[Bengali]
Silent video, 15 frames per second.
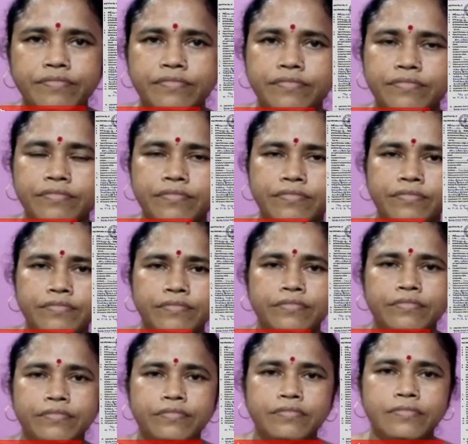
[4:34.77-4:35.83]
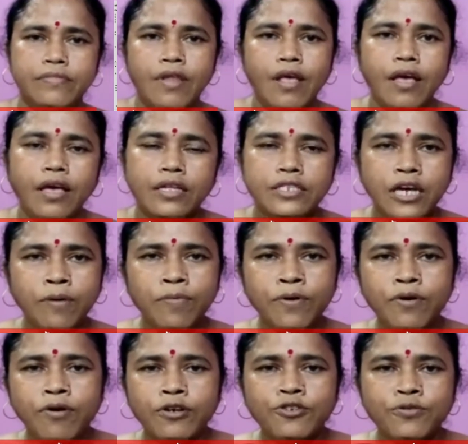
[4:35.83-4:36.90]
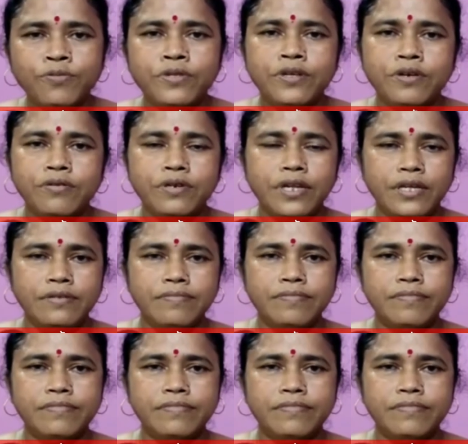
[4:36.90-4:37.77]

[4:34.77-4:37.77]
যাবো যাব অসুবিধা নেই